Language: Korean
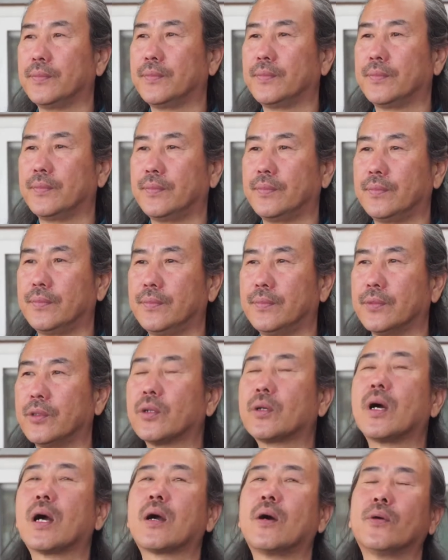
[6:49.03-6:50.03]
음.
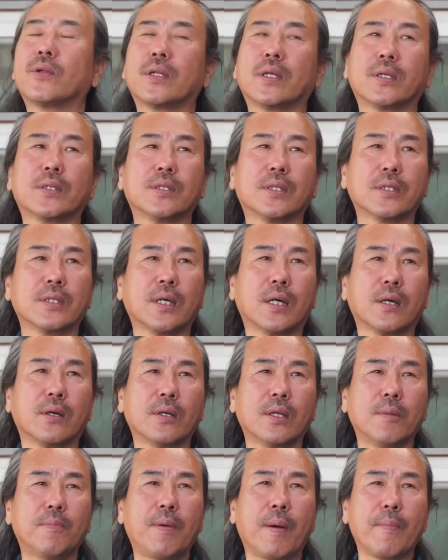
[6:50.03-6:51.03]
여기 가까운데
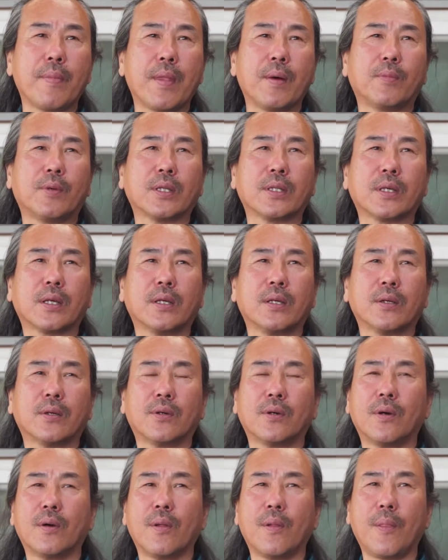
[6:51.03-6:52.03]
정량 입합나무 한테
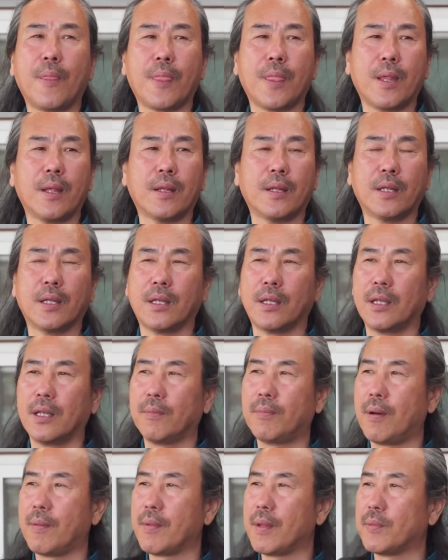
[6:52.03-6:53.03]
아.
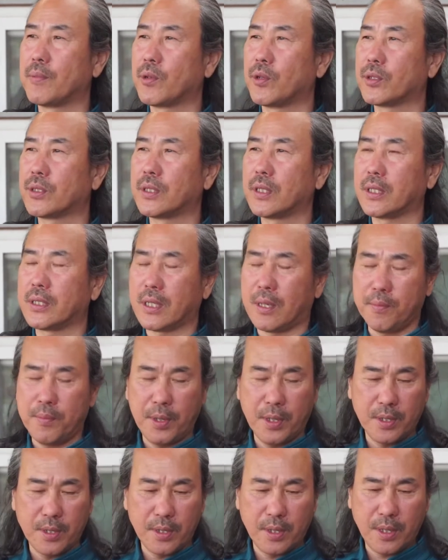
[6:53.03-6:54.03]
입합나무 꽃은 아직 안
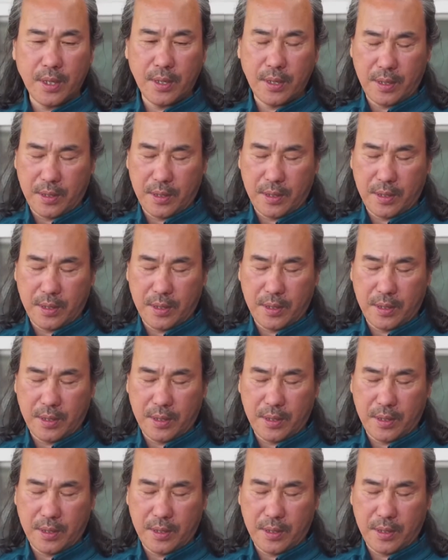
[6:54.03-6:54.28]
폈는데.